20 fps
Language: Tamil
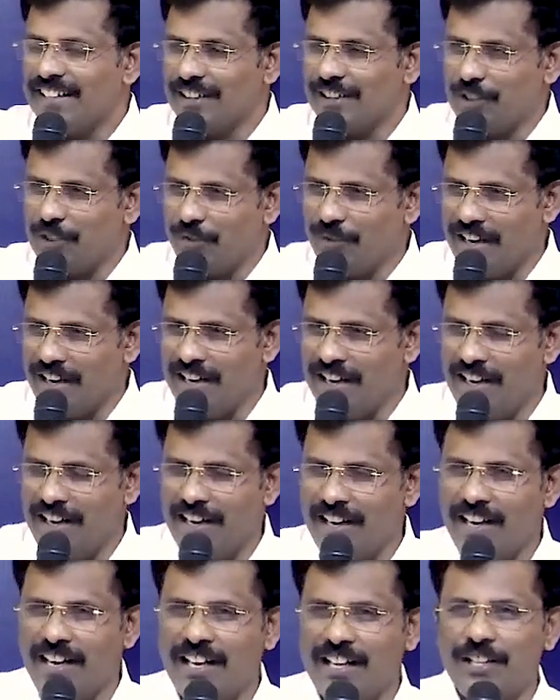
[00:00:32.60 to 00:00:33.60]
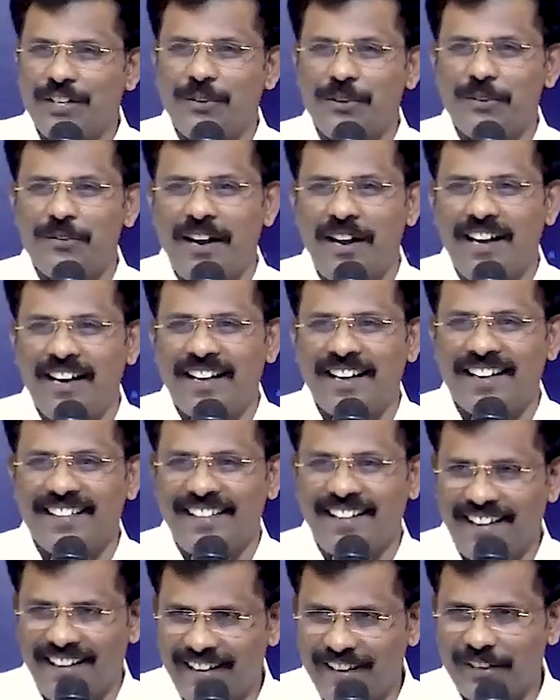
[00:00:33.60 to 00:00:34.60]
சத்துருவே இல்லாத ஒரு வாழ்க்கை
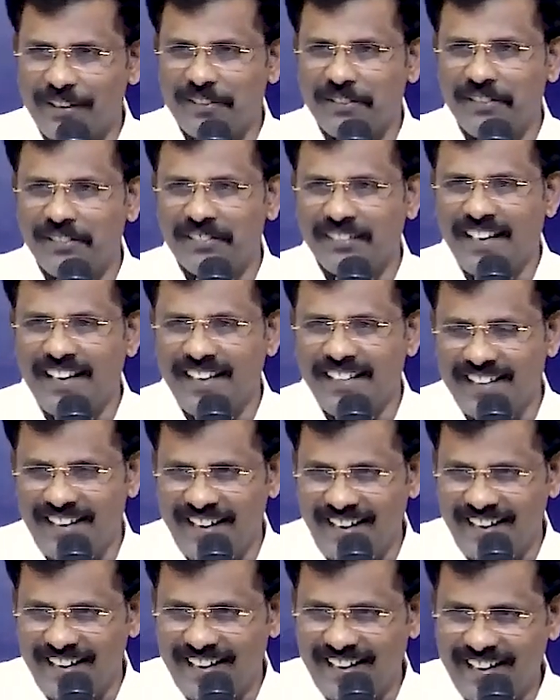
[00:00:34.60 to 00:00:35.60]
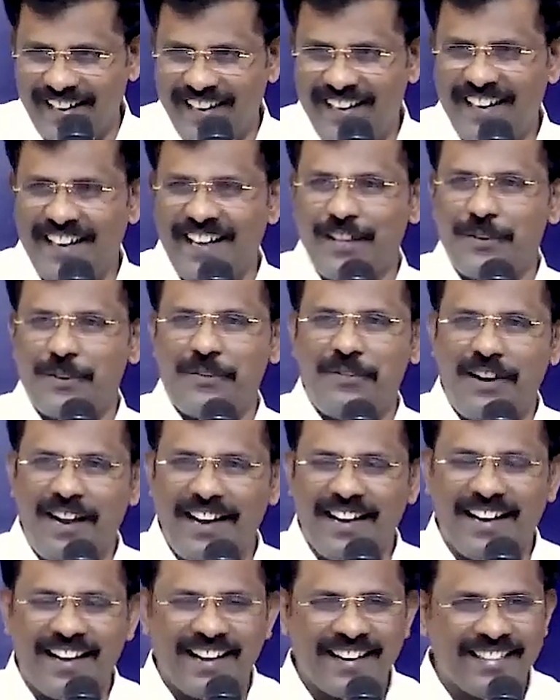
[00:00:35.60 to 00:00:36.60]
இருந்தால் நல்லாயிருக்கும் இந்த எதிராளிகளே இல்லாத ஒரு
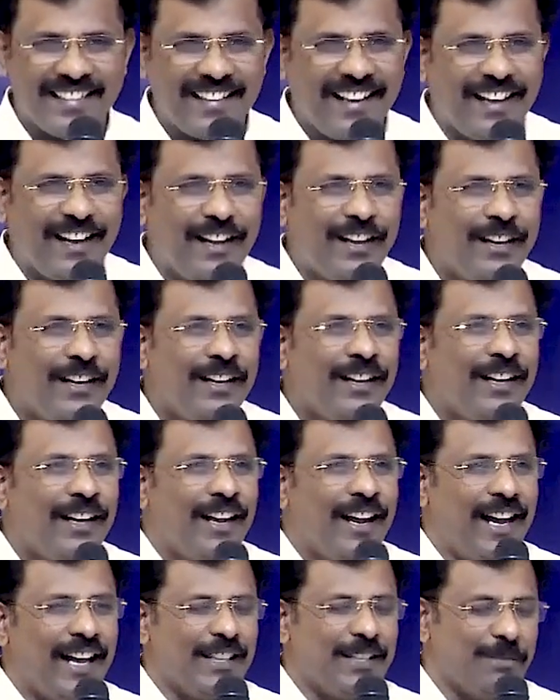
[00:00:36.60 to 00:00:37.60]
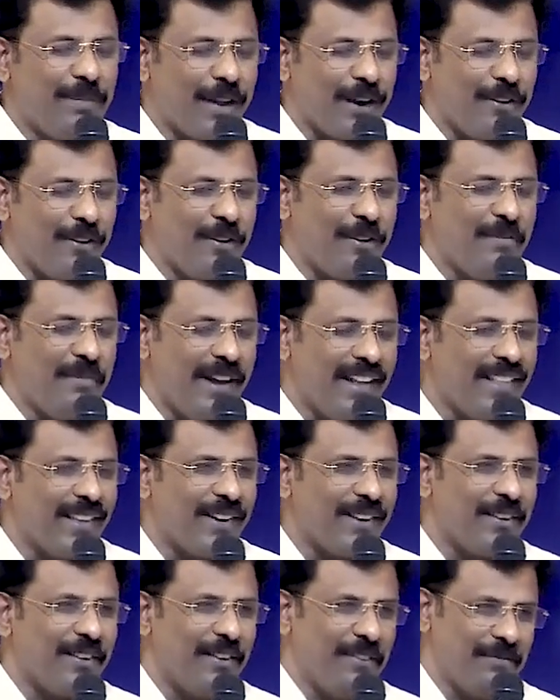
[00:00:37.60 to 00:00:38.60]
வாழ்க்கை இருந்தால் அது பரலோகம்
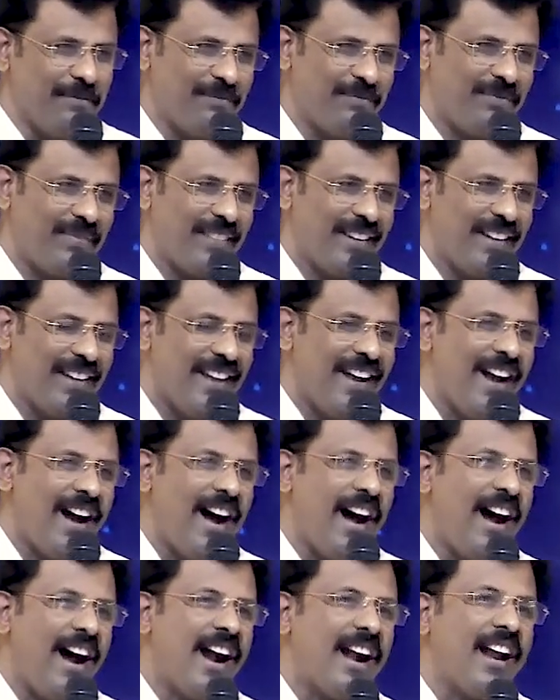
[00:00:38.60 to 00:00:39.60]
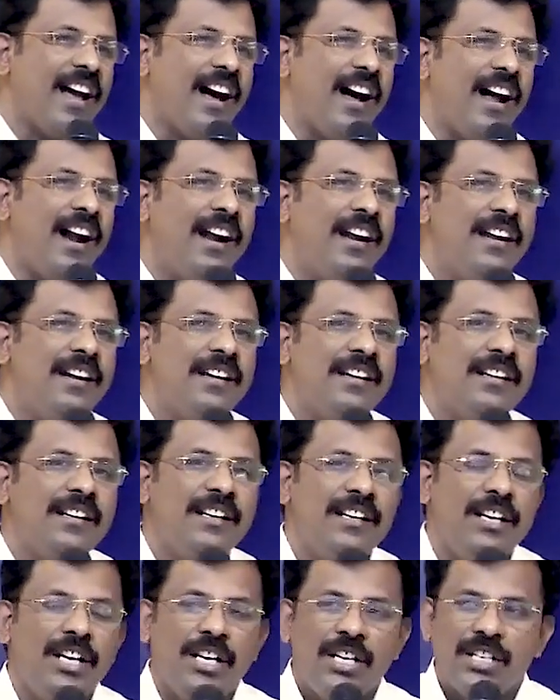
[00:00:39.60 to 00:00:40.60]
மாதிரி இருக்கும் ஆனால்
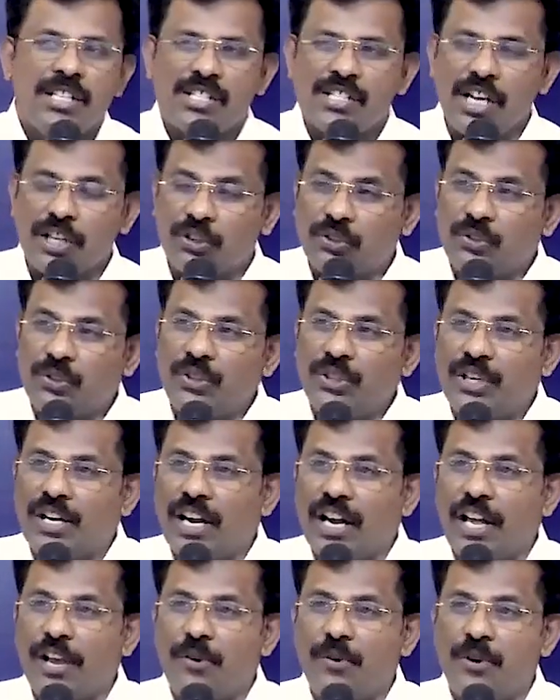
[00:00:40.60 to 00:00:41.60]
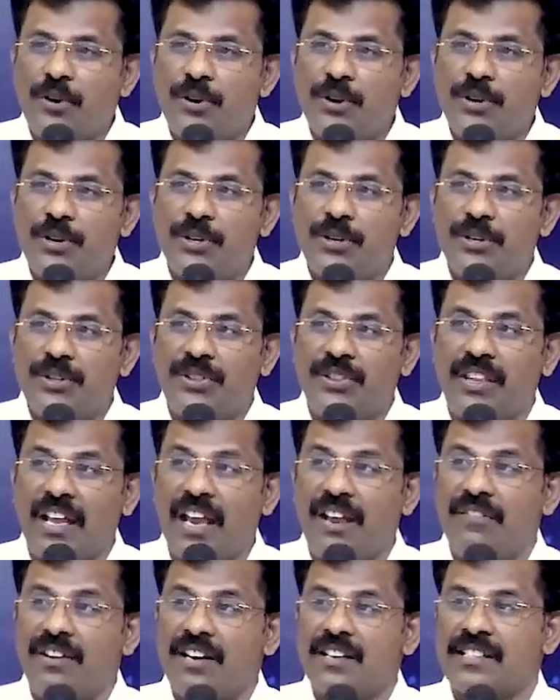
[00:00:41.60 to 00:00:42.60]
சத்துருக்களை கொண்டு
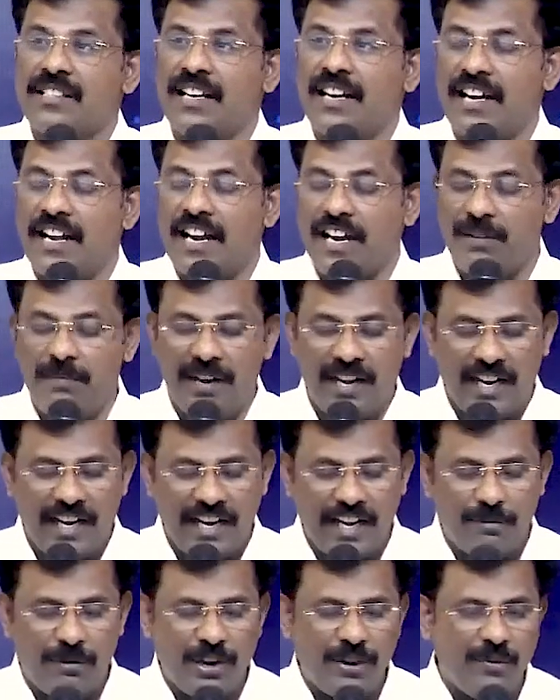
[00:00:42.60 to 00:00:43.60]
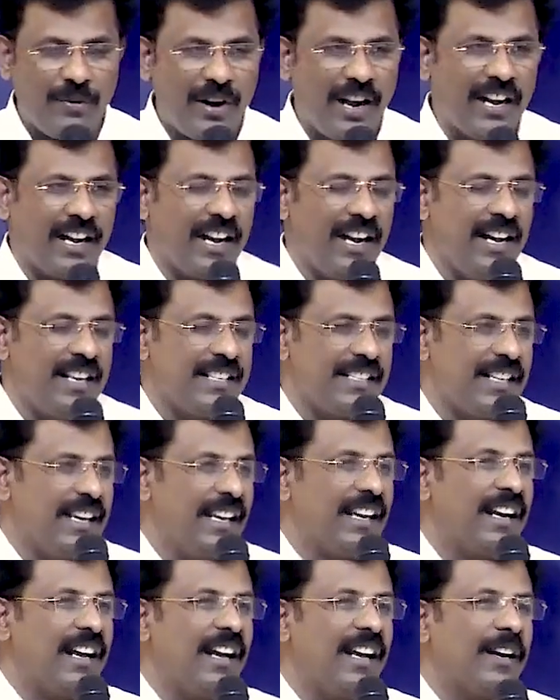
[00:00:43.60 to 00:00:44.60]
தேவன் சில நன்மைகளை நம்முடைய வாழ்க்கையிலே
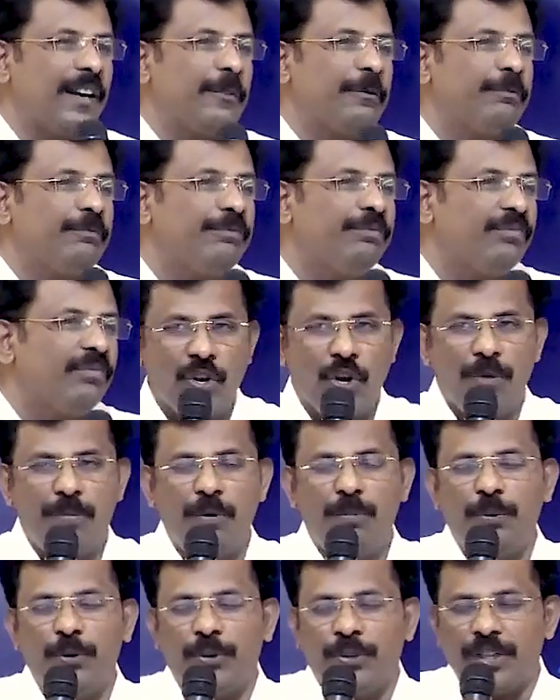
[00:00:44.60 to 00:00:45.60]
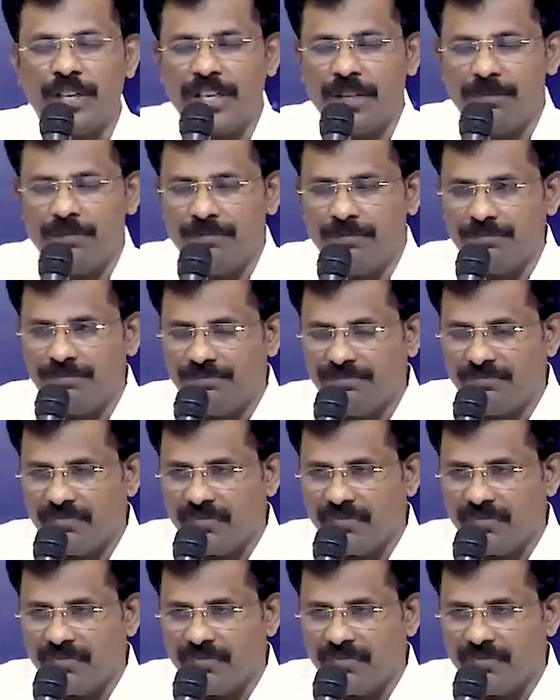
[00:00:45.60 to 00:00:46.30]
செய்கிறார் யோபு புத்தகம்